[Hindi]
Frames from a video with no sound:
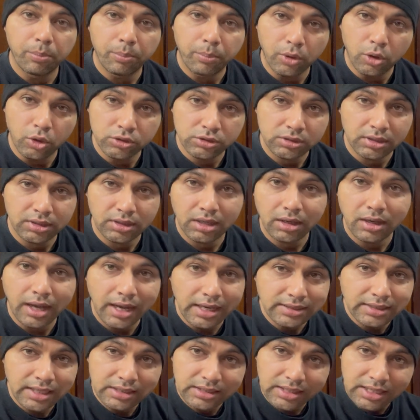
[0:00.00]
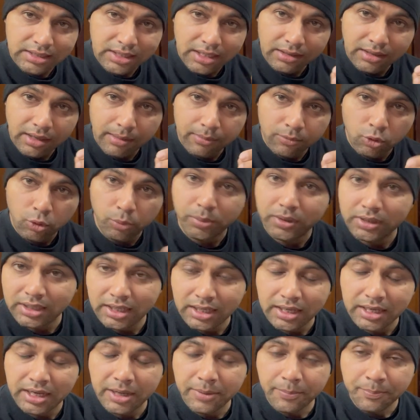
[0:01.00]
पहुंच सके गाइज जैसा कि आपको
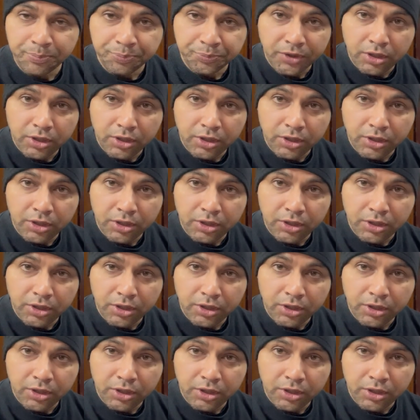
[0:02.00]
पता है